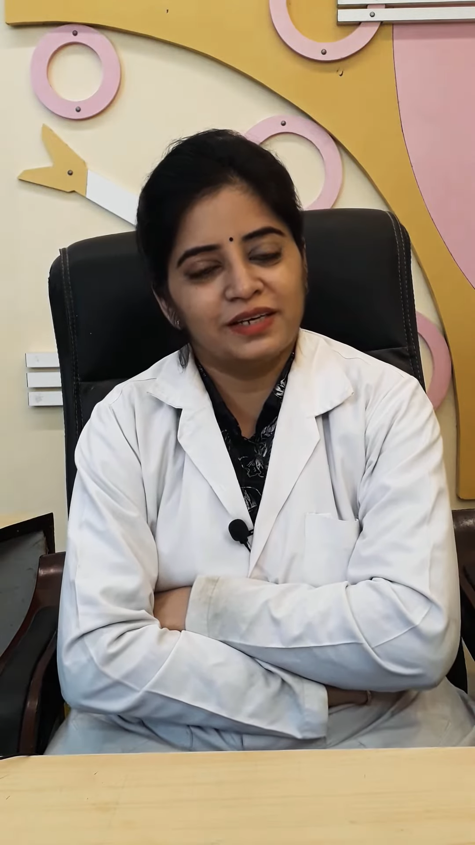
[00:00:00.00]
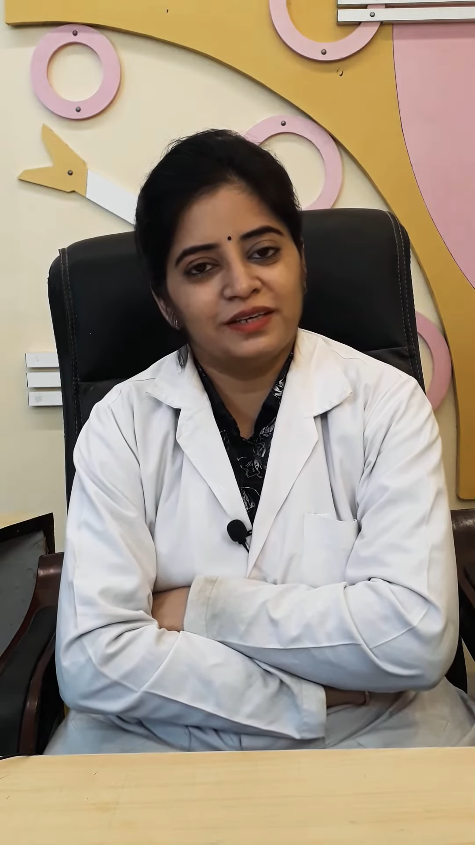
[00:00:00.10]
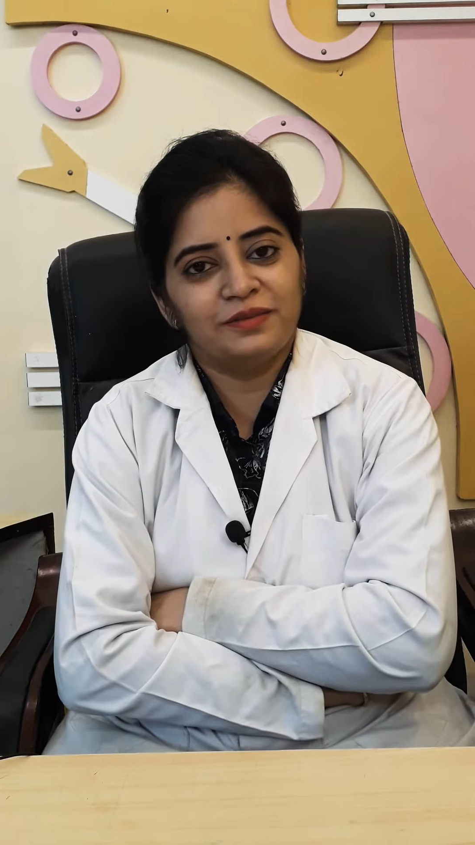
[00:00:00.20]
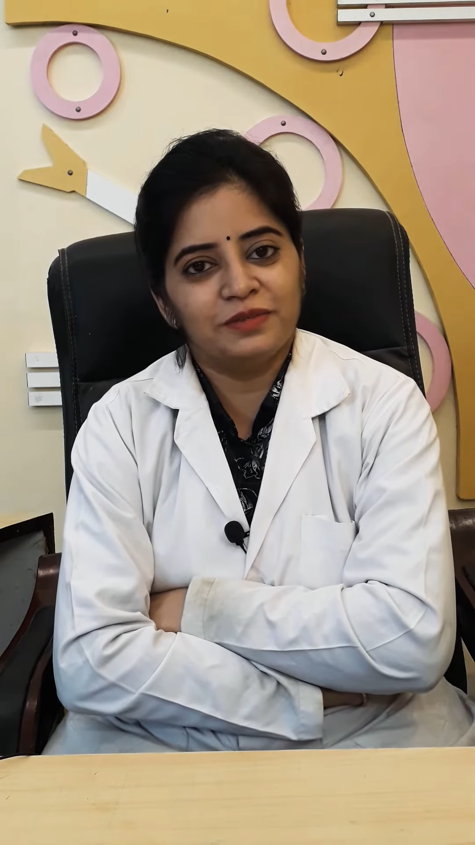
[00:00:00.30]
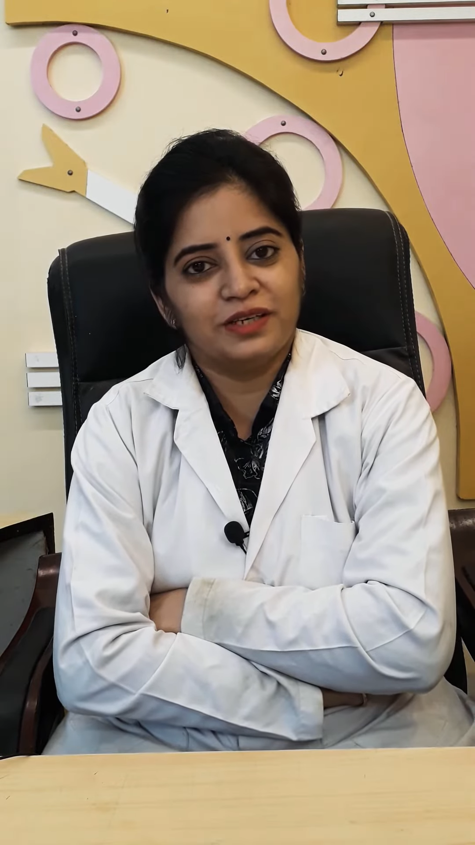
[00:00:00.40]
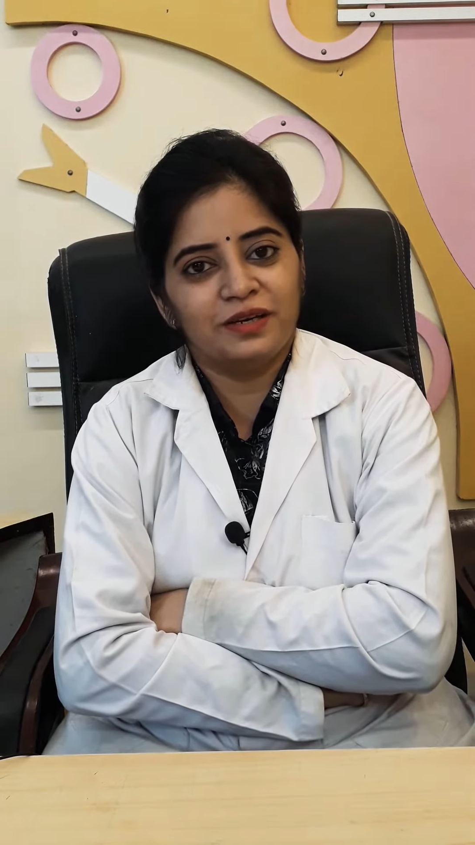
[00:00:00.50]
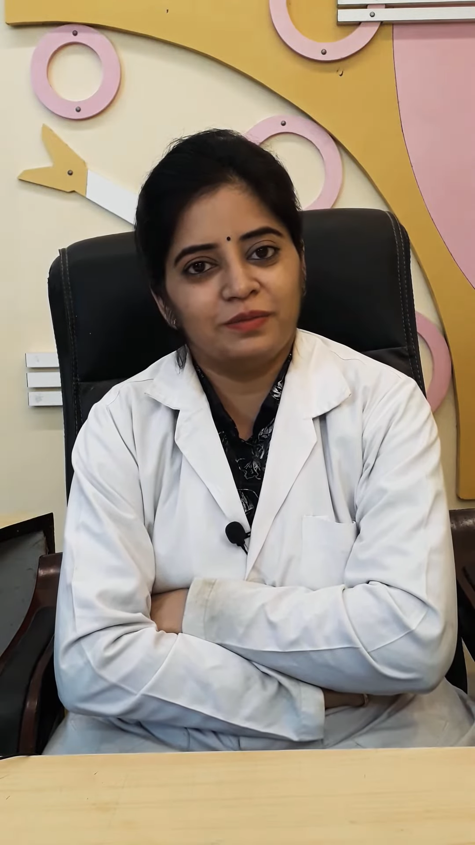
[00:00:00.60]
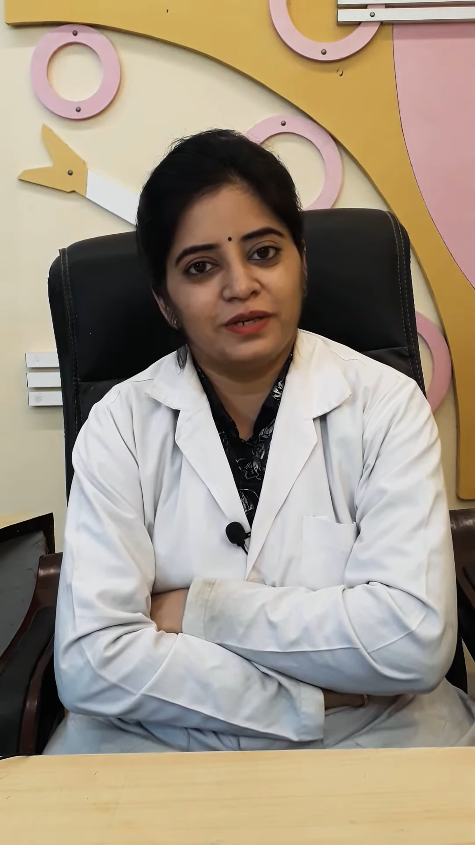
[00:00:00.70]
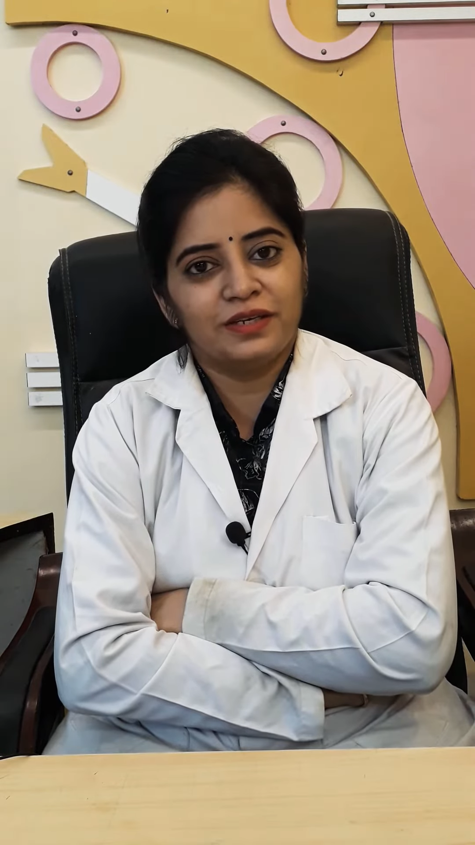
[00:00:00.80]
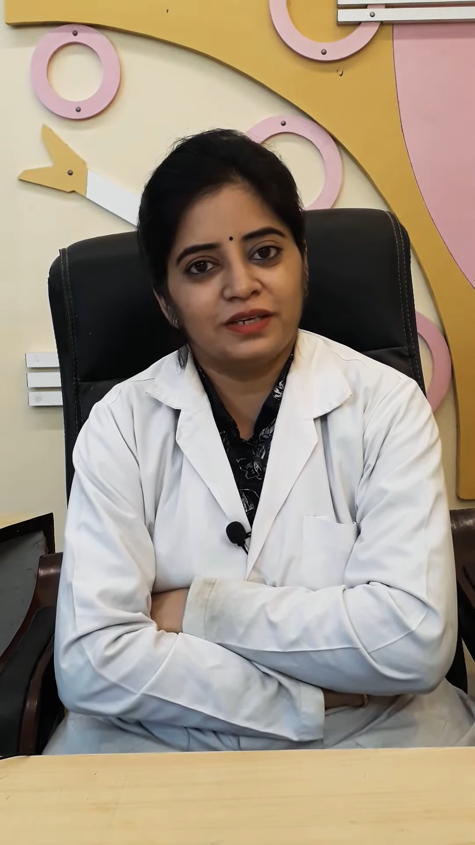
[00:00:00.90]
गए हम अगले
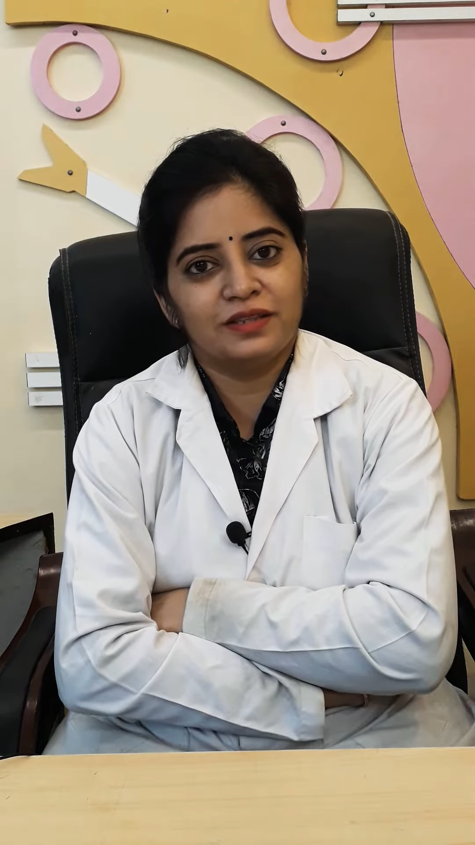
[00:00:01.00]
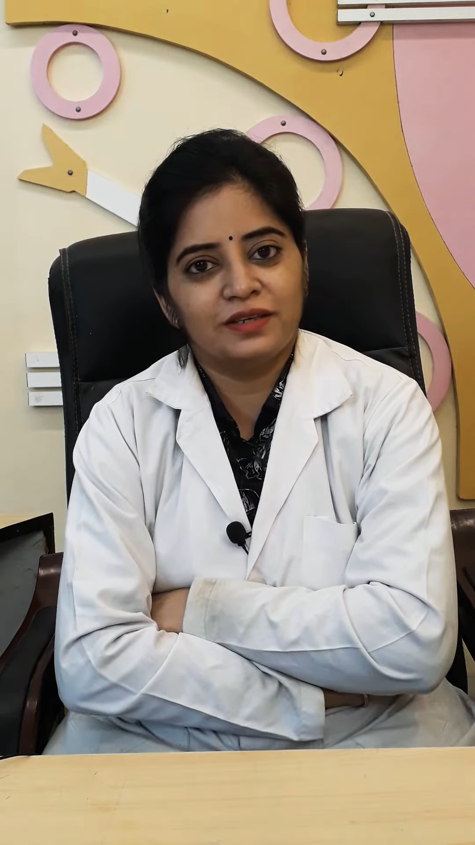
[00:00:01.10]
प्लेट की